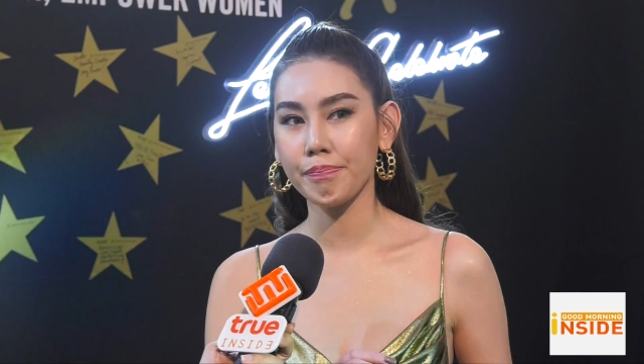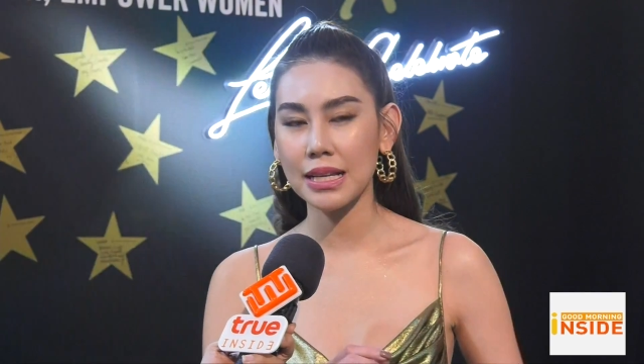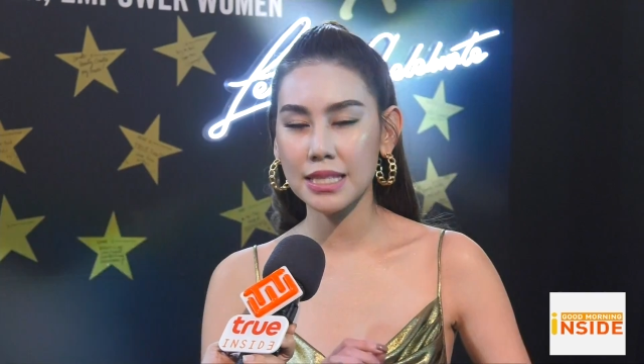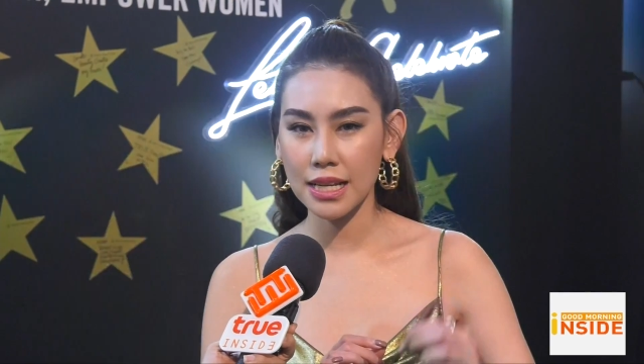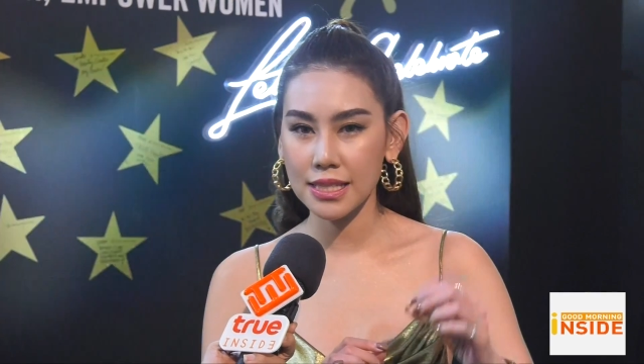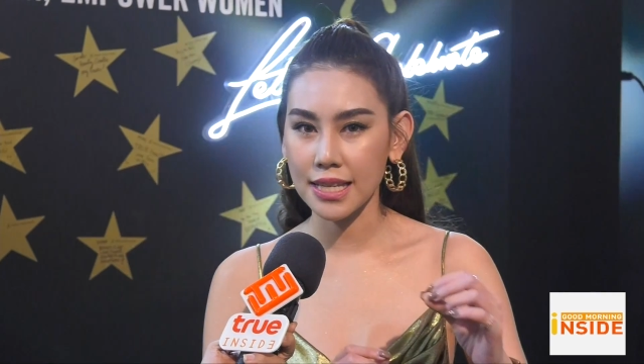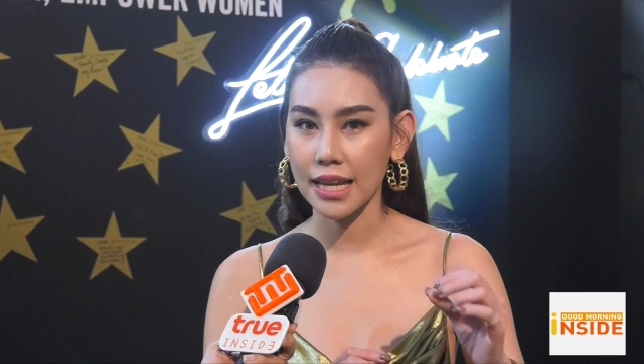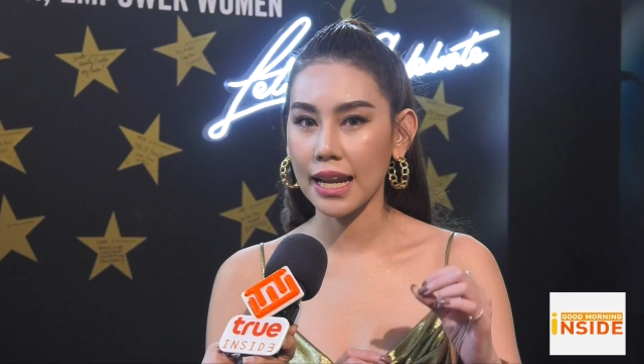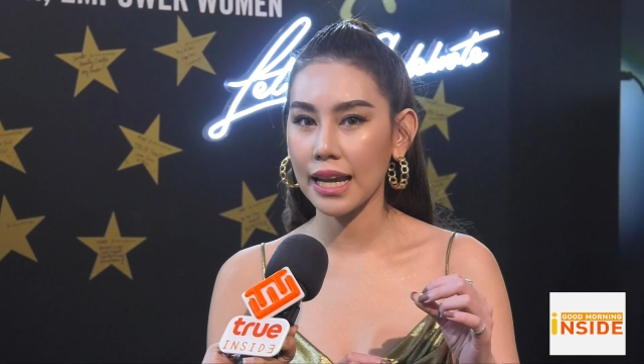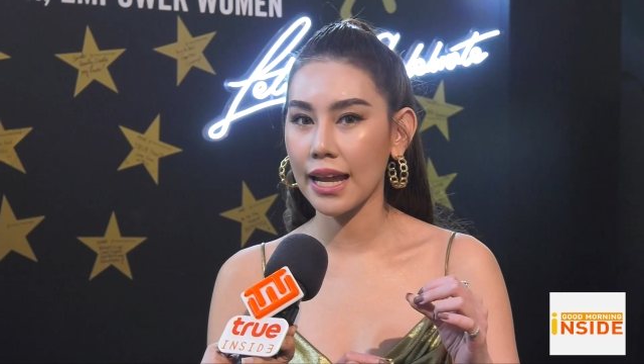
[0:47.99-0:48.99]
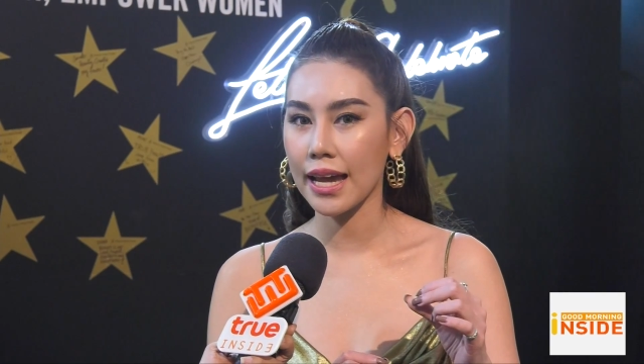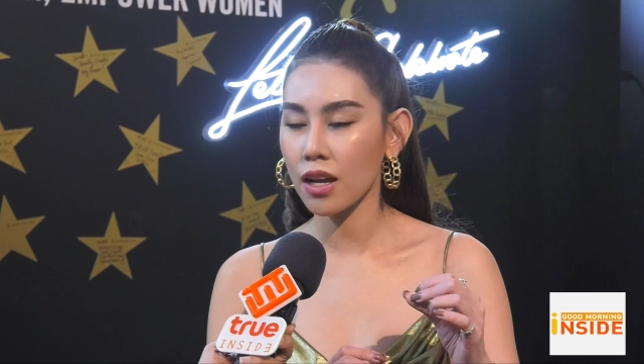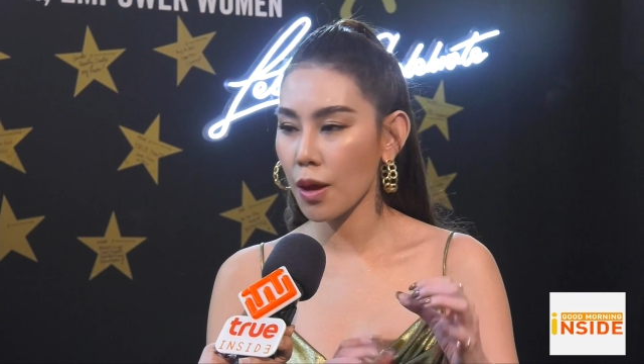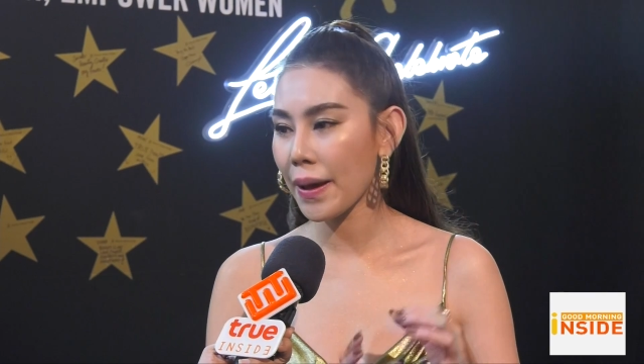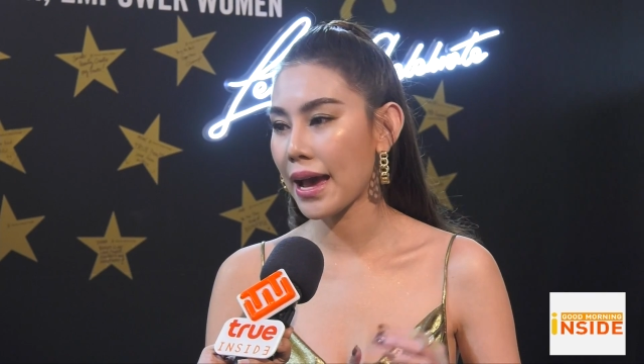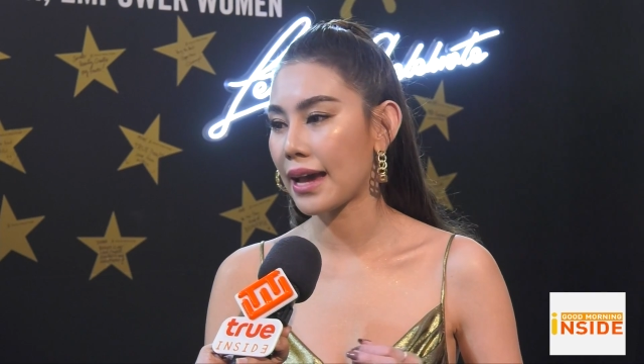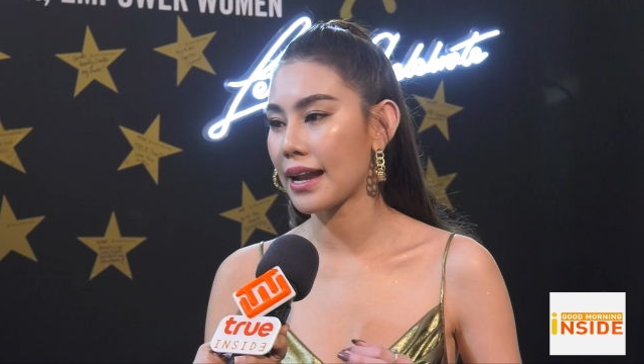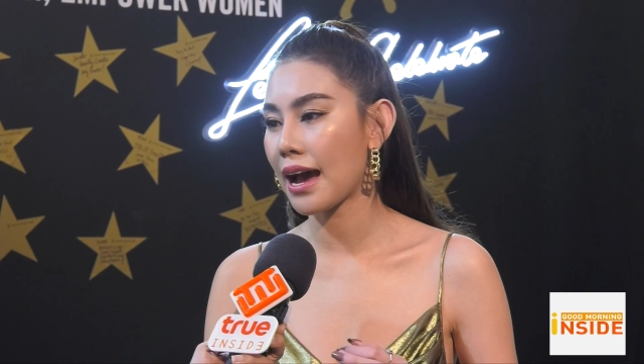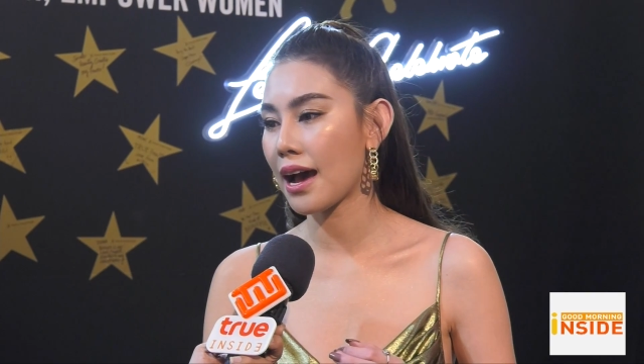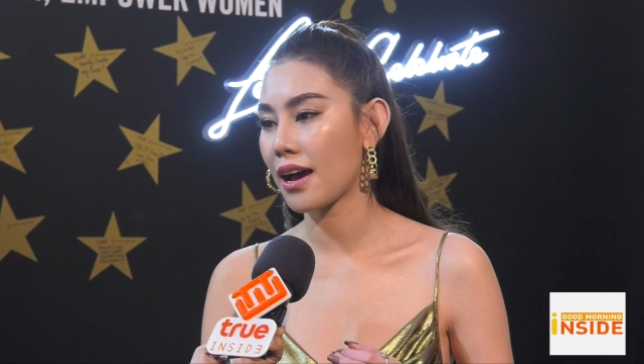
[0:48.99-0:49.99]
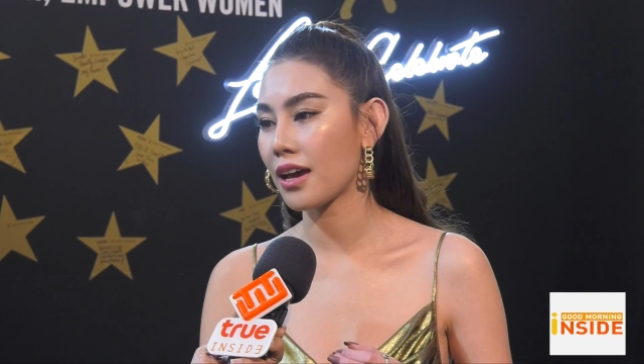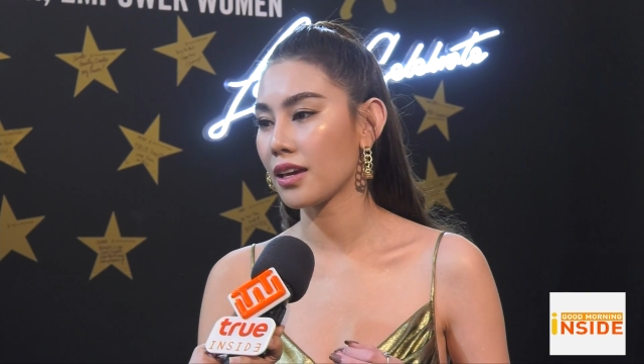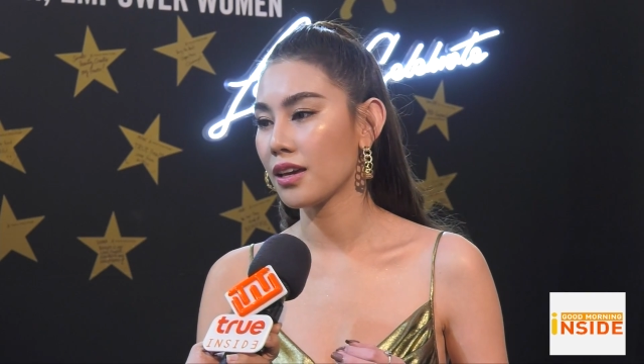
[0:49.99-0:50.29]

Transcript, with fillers: ไปเจอสิ่งเล็กๆก็แพ้ได้